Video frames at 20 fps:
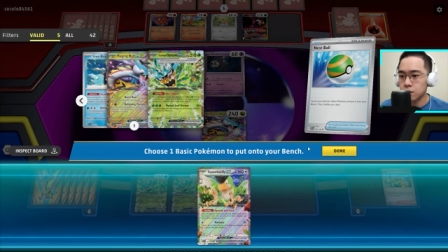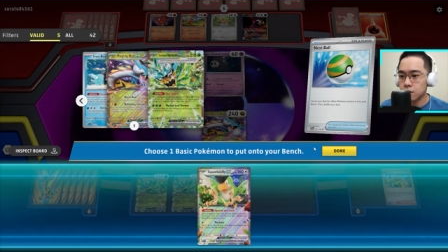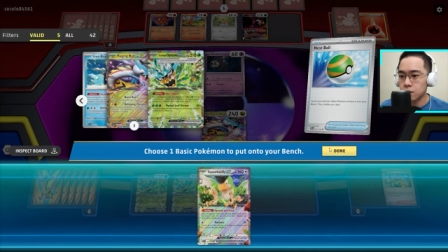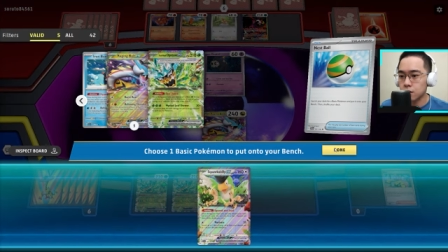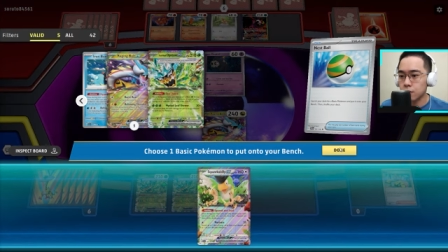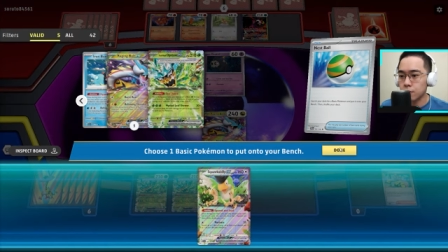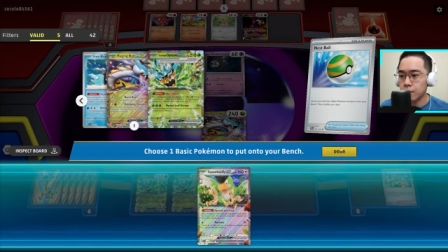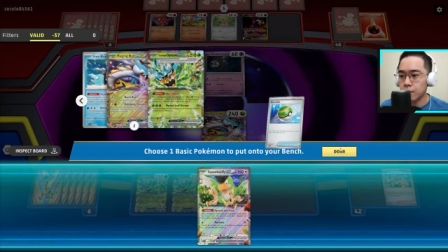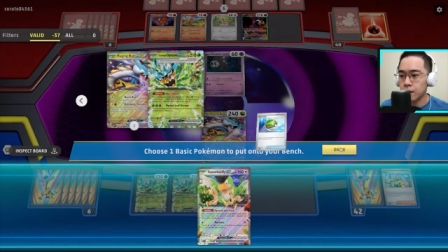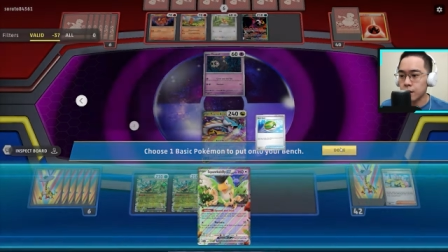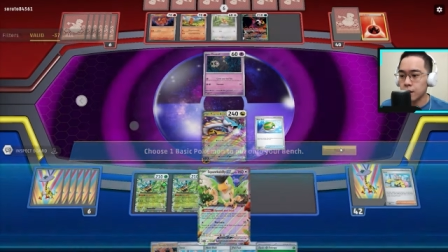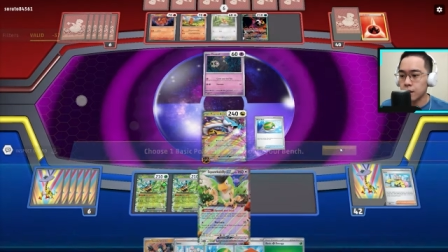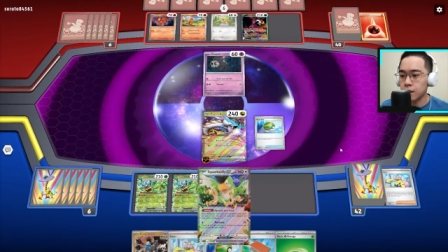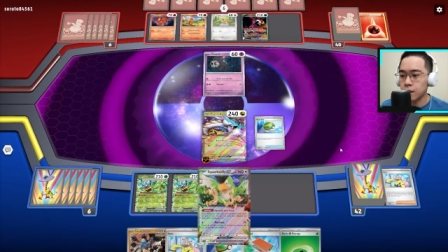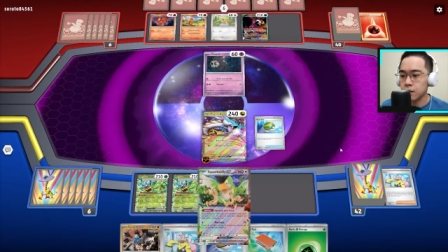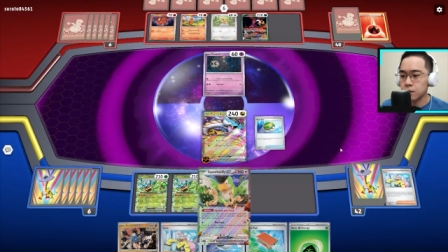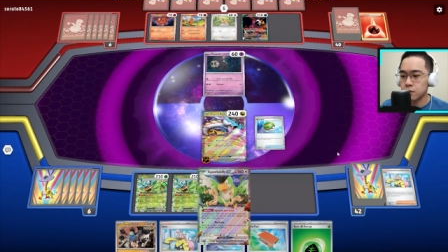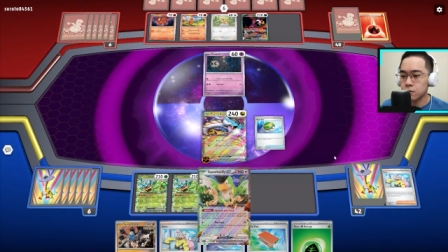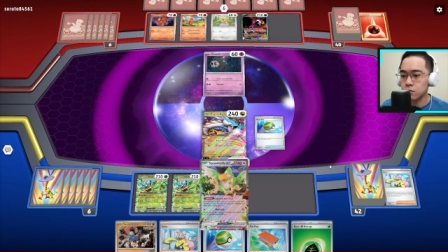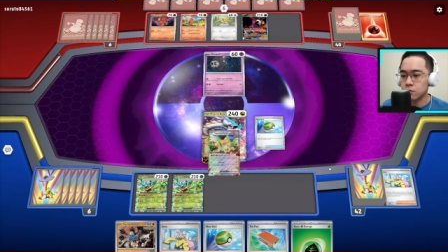kita pakai
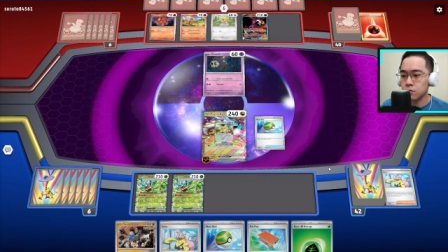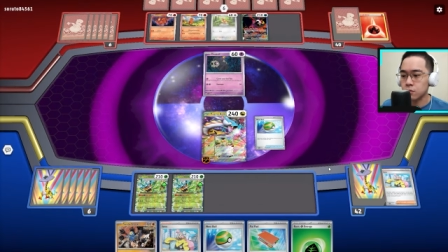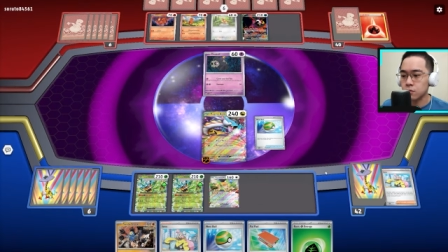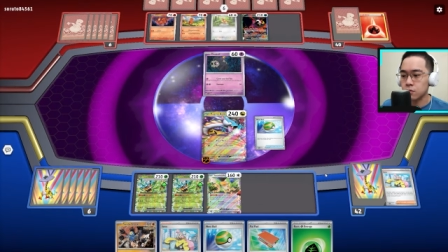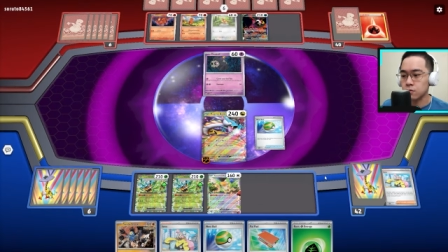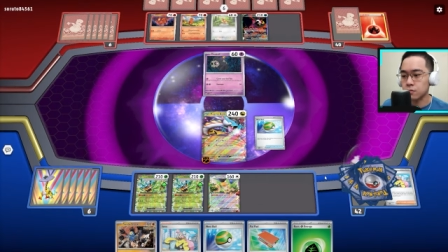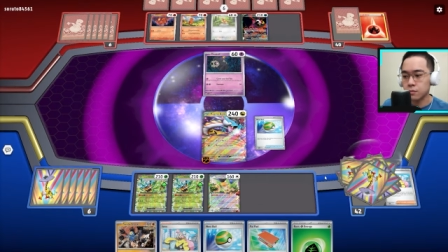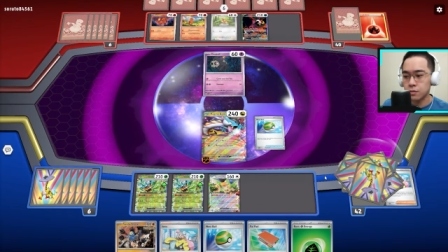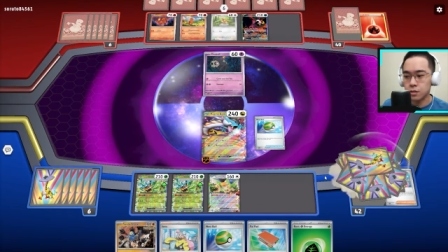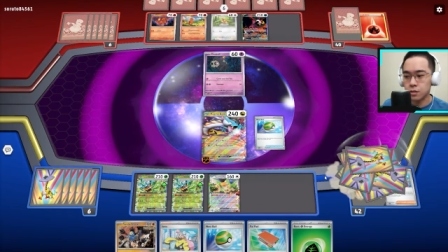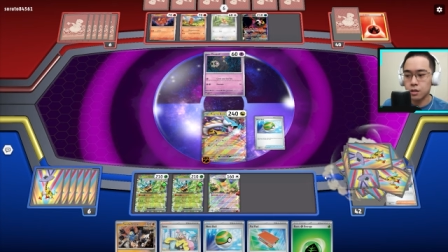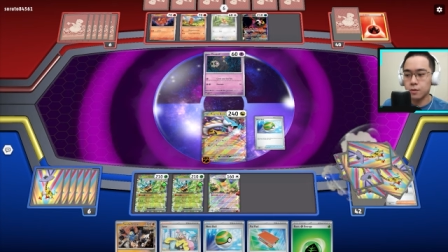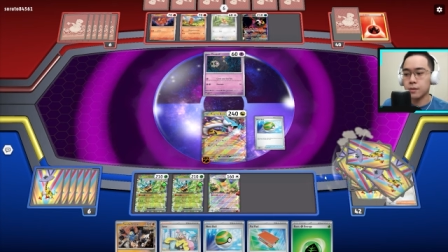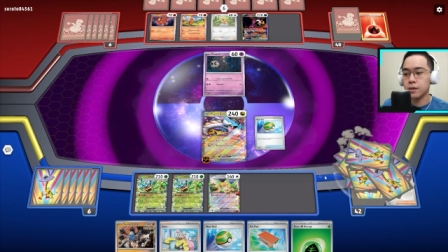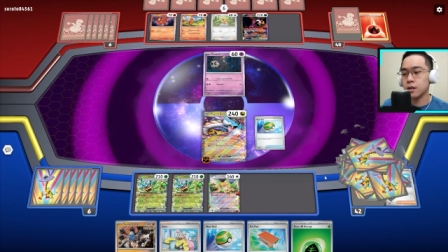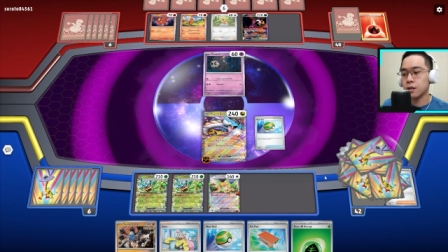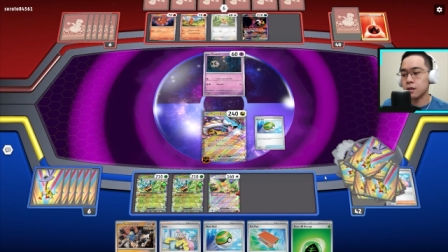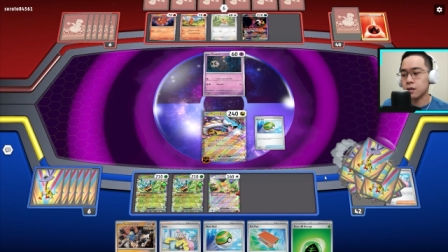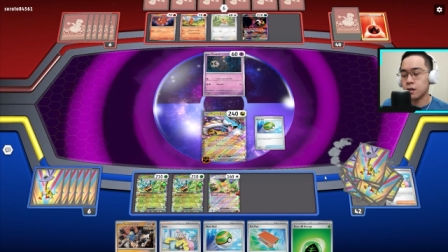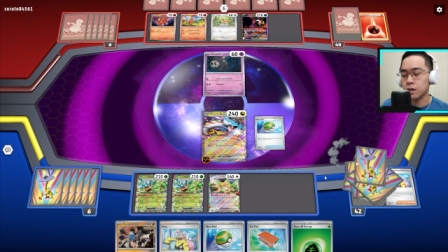langsung untuk
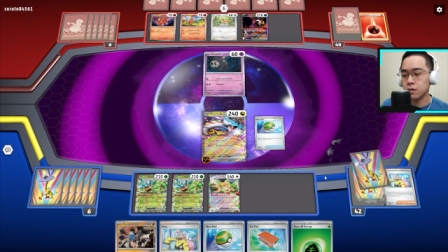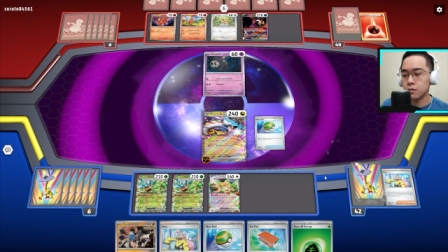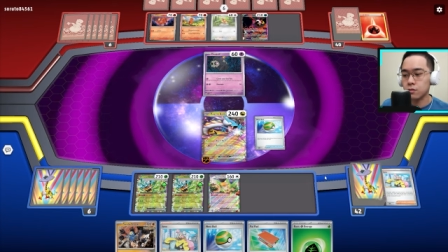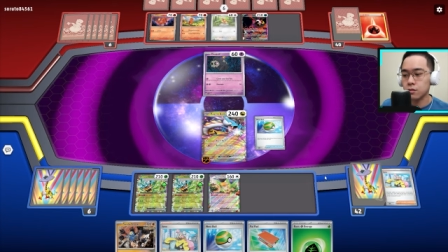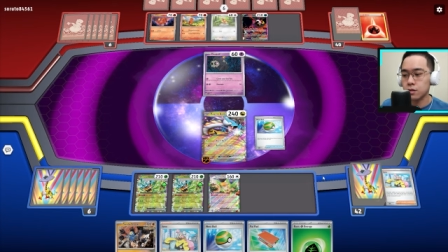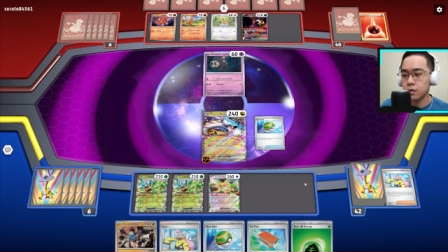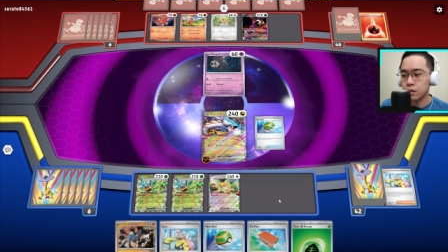menyelamatkan kartu